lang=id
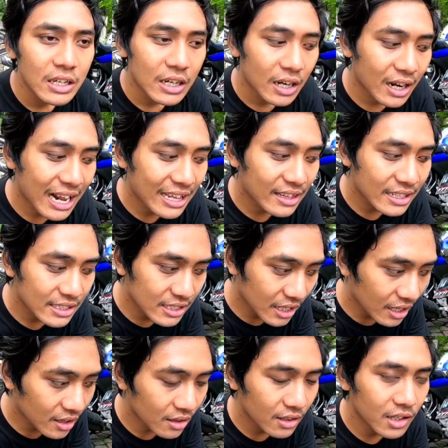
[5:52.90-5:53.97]
rantai
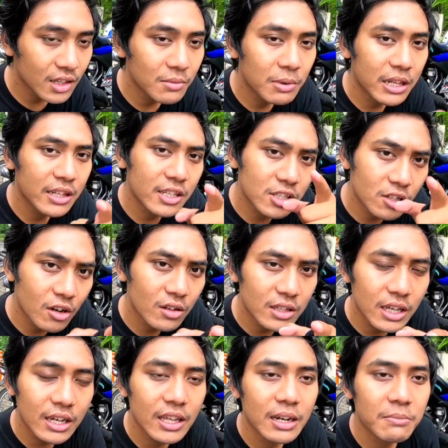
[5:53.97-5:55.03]
seret itu berarti
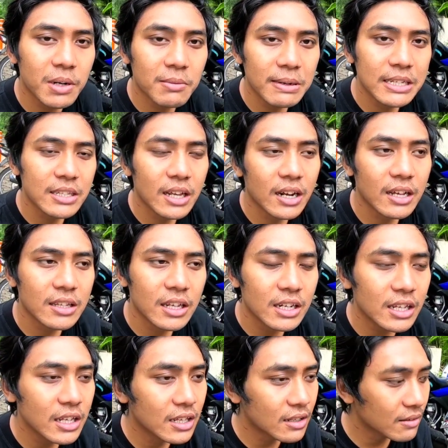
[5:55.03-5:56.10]
soknya yang bermasalah
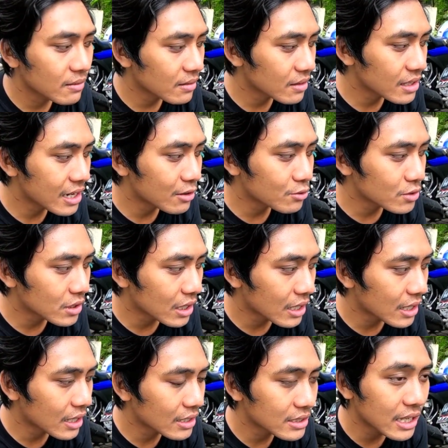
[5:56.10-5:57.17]
jadi nggak
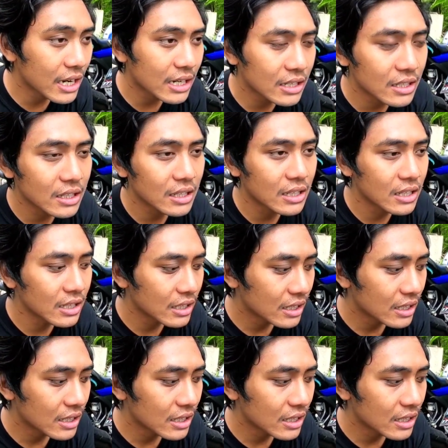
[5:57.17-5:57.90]
usah cari